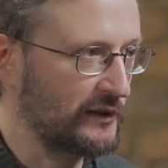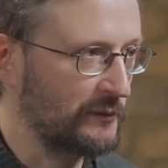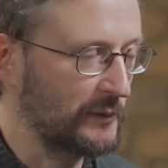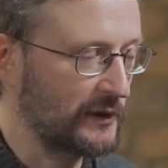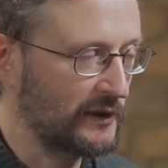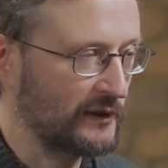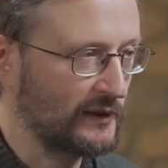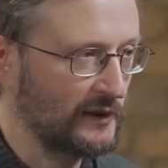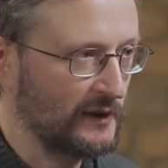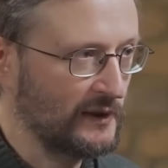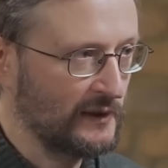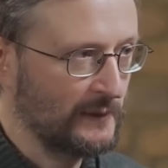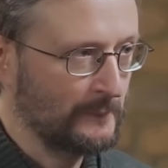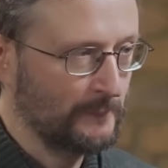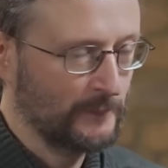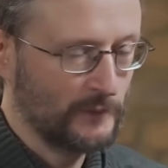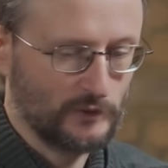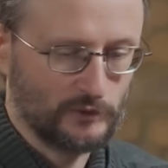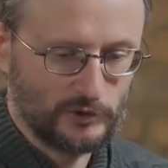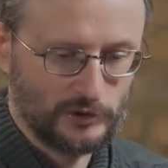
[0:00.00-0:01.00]
насмерть.
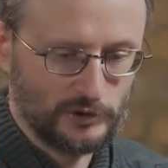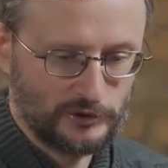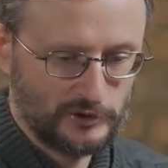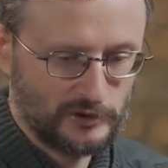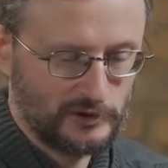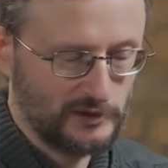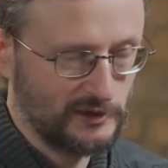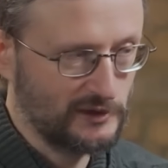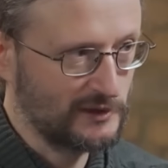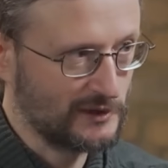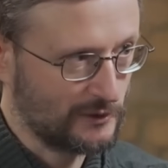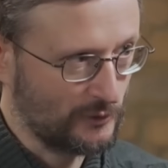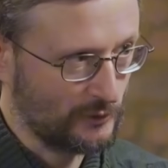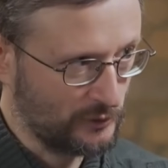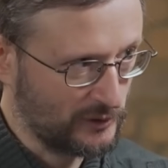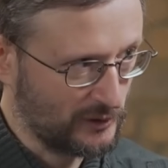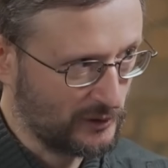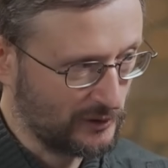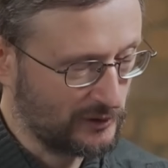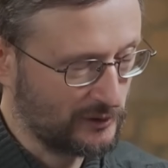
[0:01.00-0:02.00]
Вот. И если
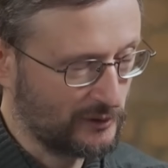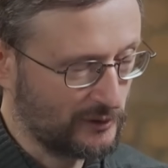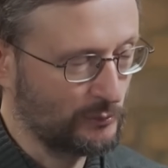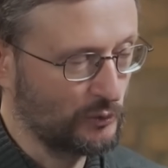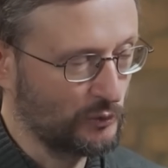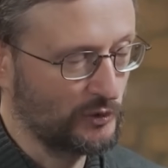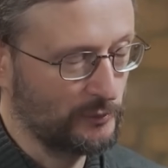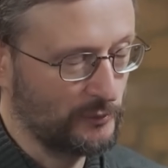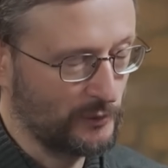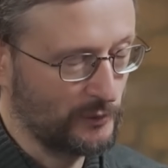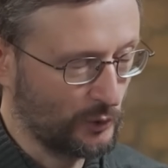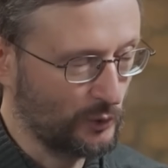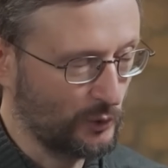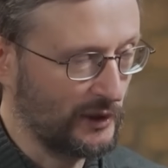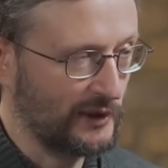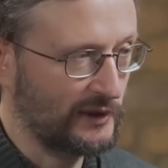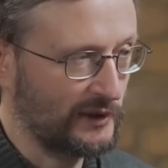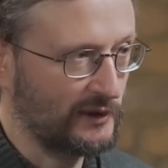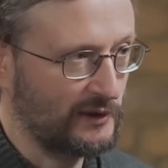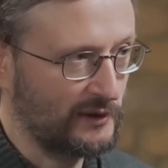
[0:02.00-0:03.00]
он делает это будет
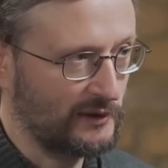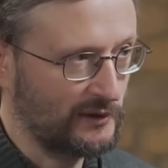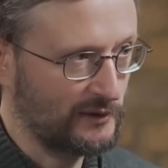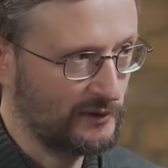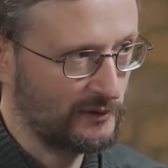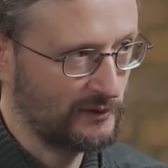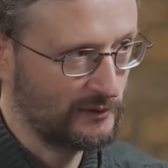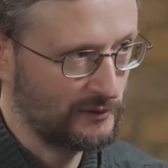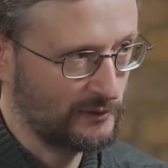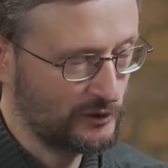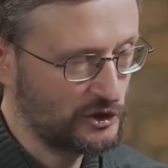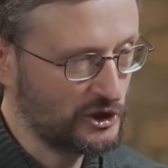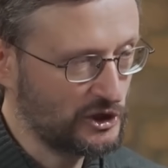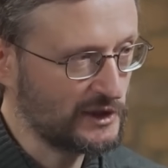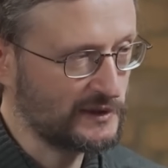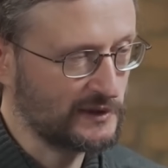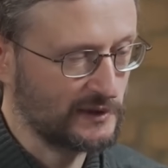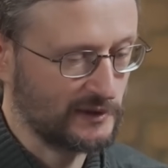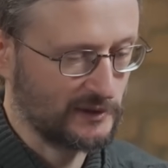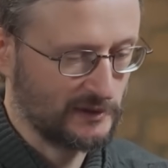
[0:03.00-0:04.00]
регулярно и
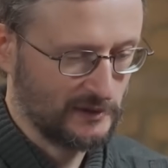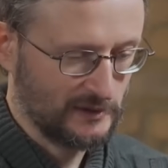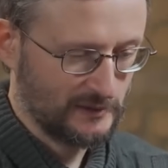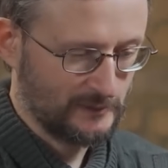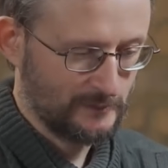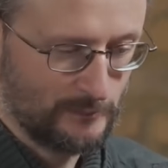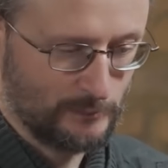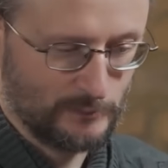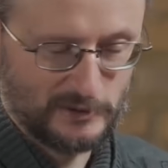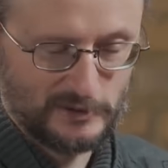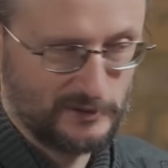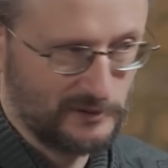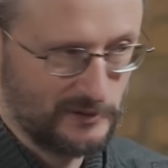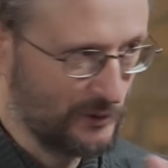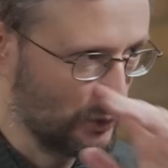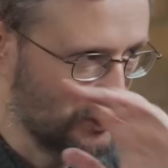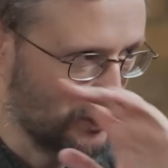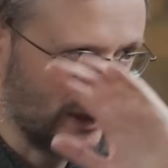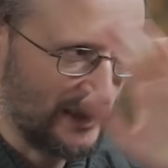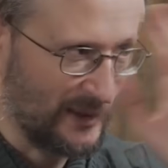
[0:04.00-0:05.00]
часто, мы
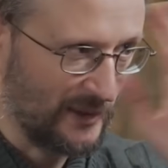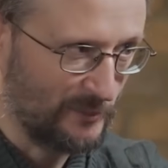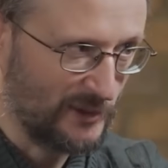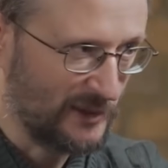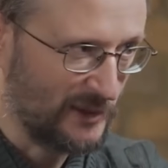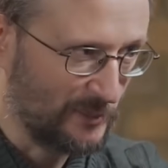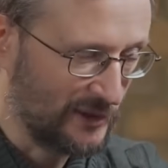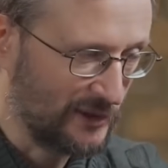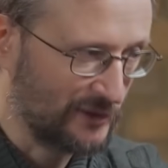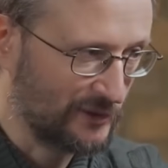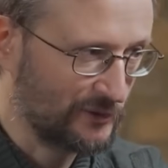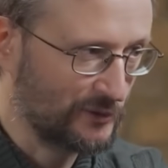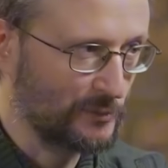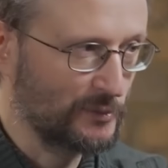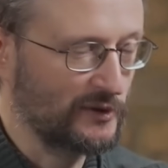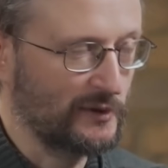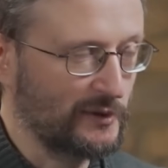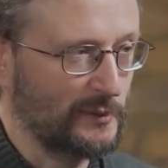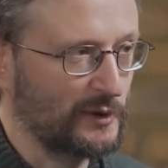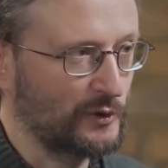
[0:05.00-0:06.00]
не узнаем имени
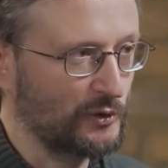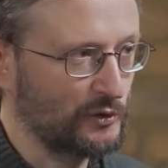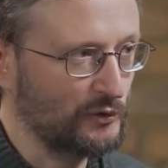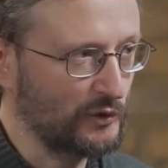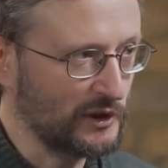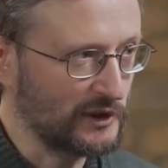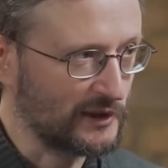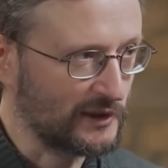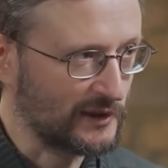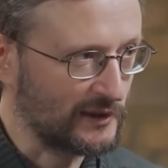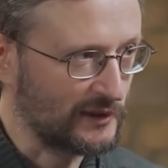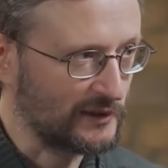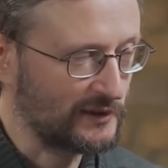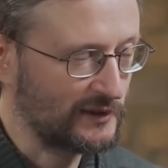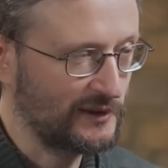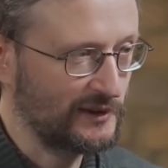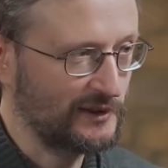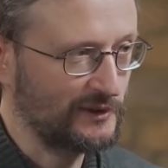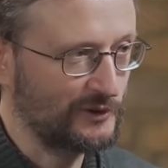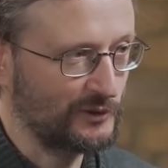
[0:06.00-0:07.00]
этого безымянного
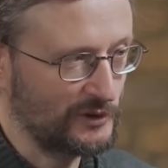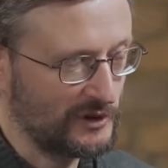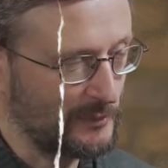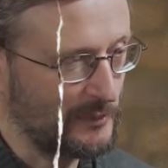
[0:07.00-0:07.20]
дворника, да, но